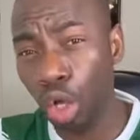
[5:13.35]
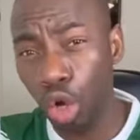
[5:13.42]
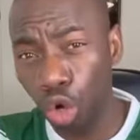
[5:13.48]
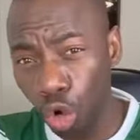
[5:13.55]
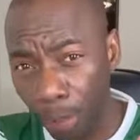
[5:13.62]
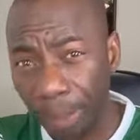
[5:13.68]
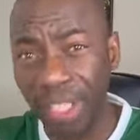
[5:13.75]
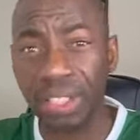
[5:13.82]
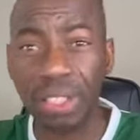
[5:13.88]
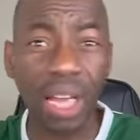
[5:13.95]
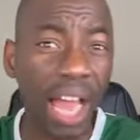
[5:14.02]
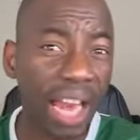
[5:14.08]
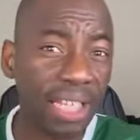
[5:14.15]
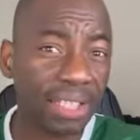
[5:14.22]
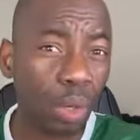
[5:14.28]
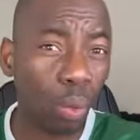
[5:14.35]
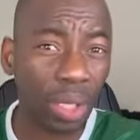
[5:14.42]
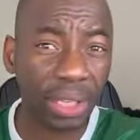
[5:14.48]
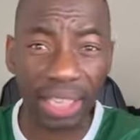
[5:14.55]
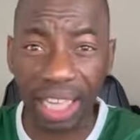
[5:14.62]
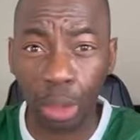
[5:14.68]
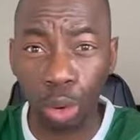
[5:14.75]
Le président Alassane
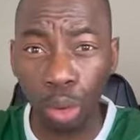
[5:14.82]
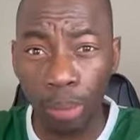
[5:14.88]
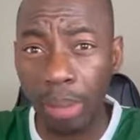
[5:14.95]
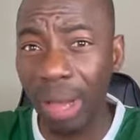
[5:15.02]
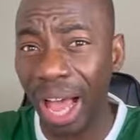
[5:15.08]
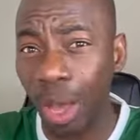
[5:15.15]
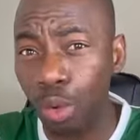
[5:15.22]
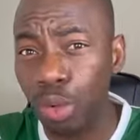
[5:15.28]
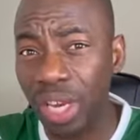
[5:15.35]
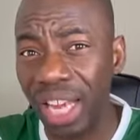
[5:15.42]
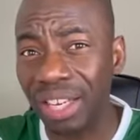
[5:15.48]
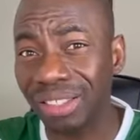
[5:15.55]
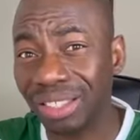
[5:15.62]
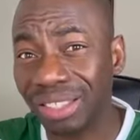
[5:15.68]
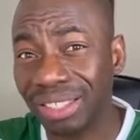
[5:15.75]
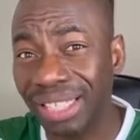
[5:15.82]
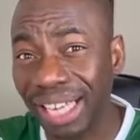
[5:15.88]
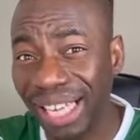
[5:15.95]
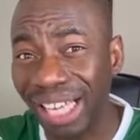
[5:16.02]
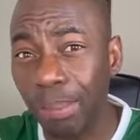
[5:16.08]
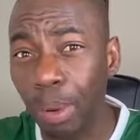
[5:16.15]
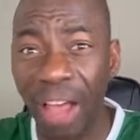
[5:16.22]
Ouattara de même a une alliance terrible